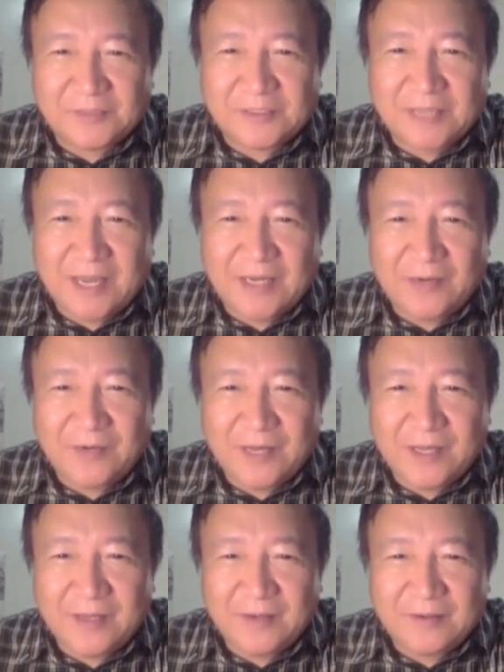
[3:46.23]
Mas lalo
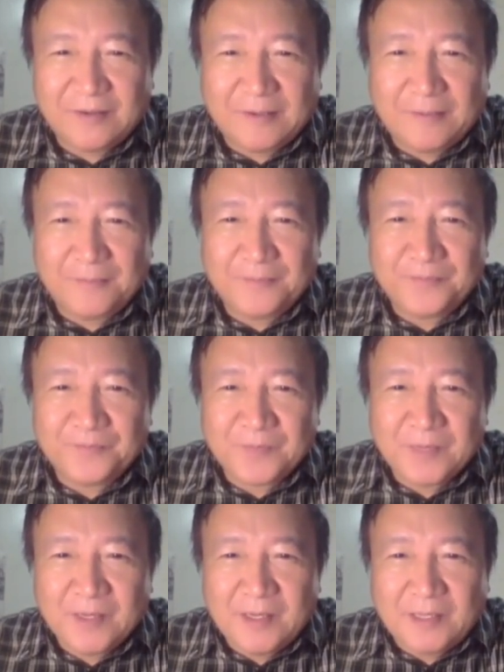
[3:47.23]
na yung
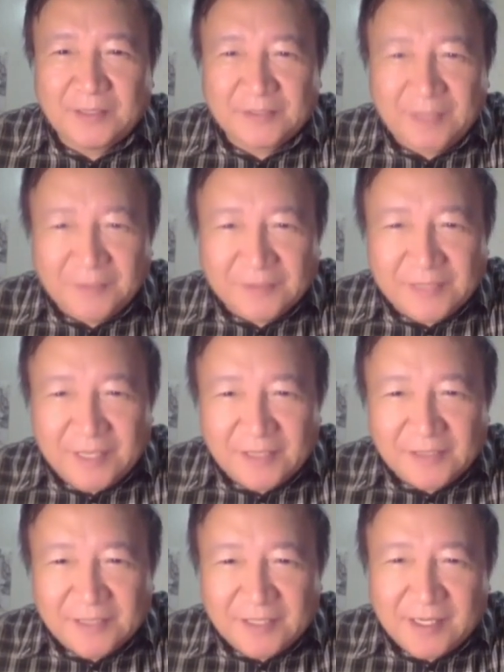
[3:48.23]
uh, stem
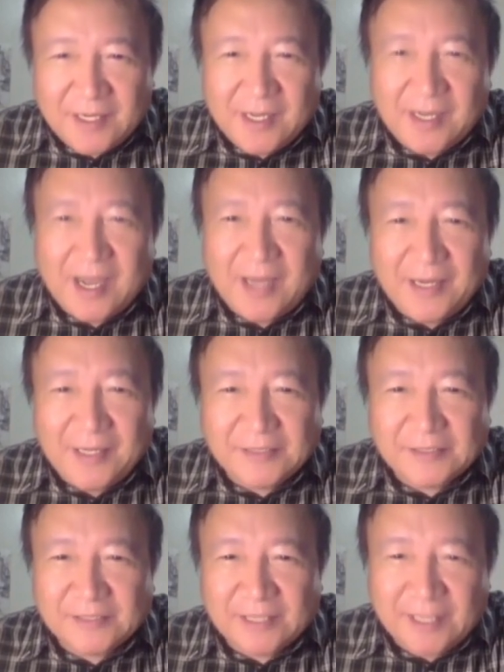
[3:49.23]
cells na nanggagaling
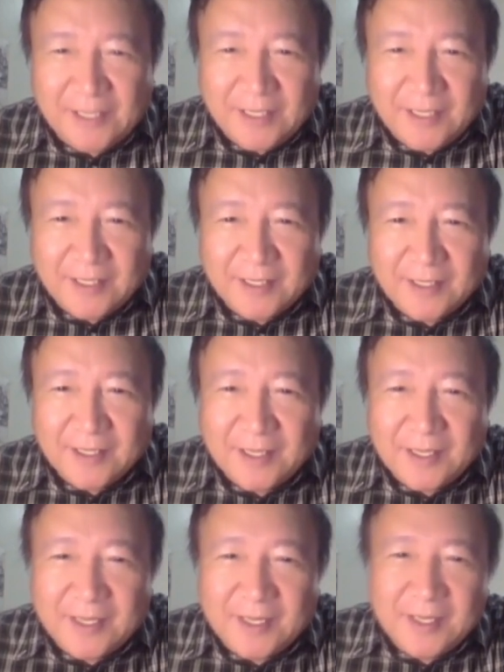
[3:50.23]
sa sariling
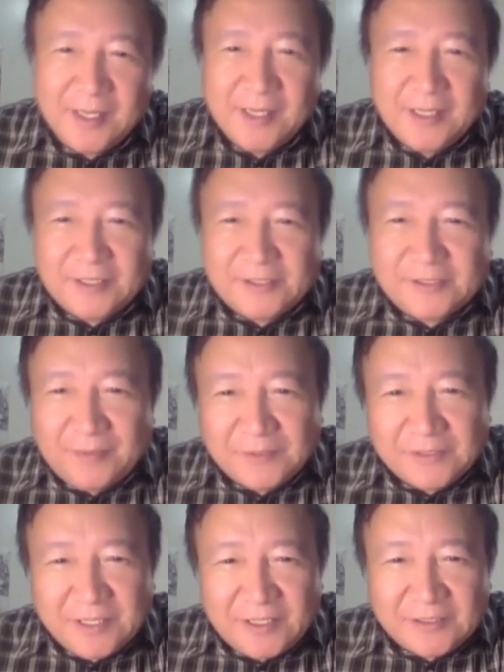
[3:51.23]
uh,
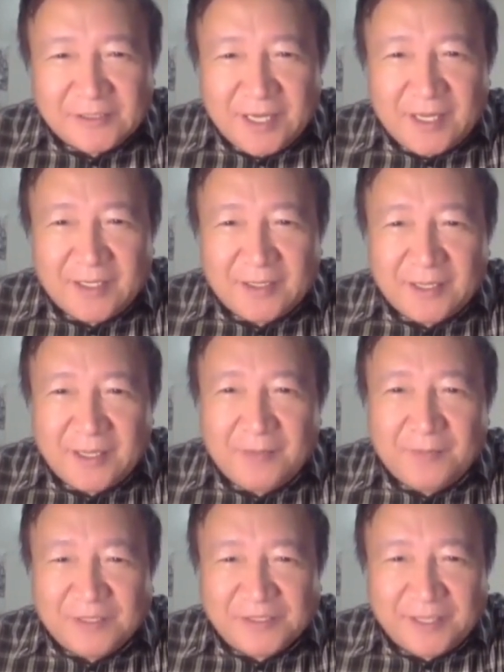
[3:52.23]
stem cells ng
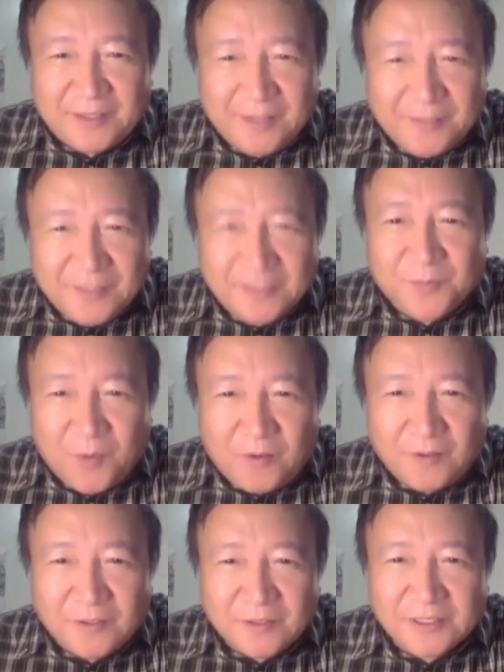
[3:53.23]
uh, pasyente
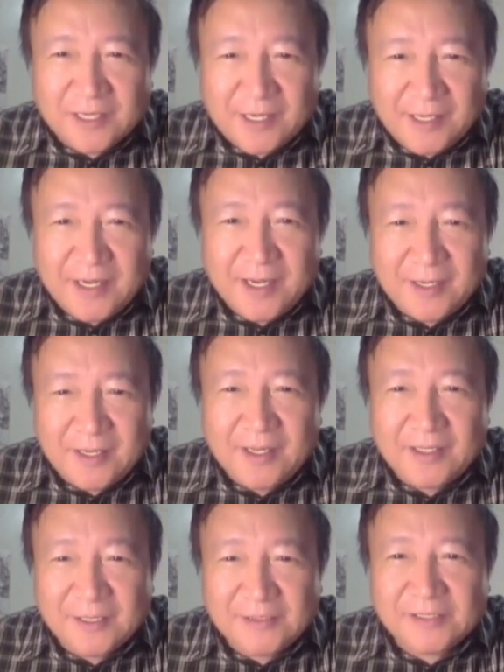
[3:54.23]
mismo sa kanyang
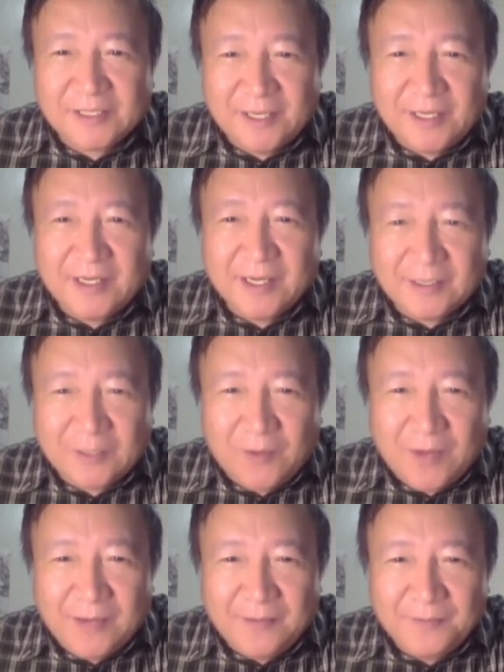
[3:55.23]
uh, sariling
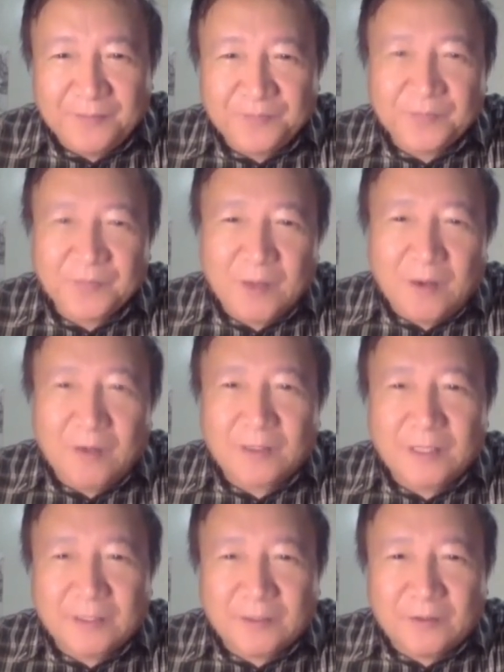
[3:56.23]
katawan
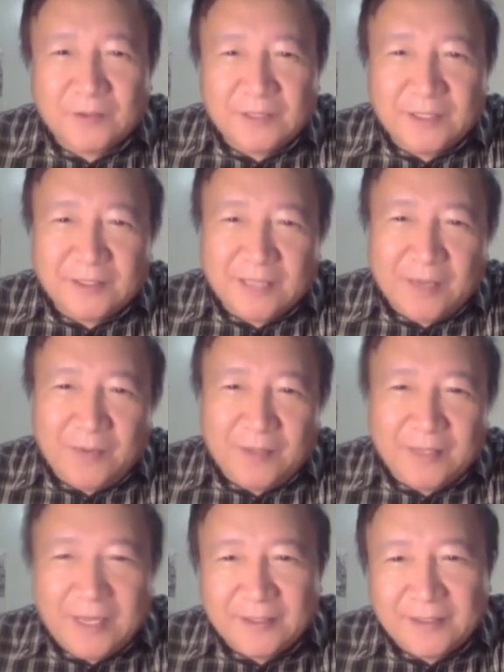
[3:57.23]
or itong
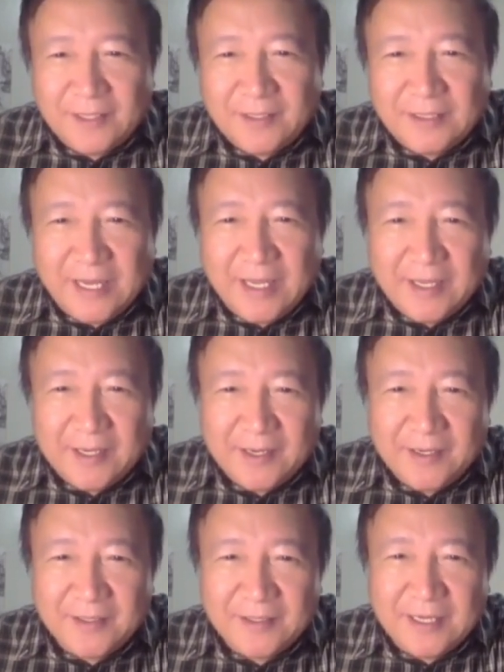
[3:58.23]
tinatawag nating
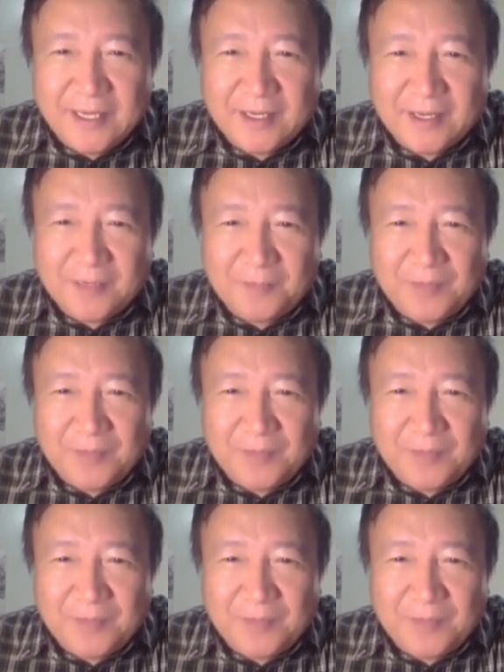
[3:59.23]
DIR, DIR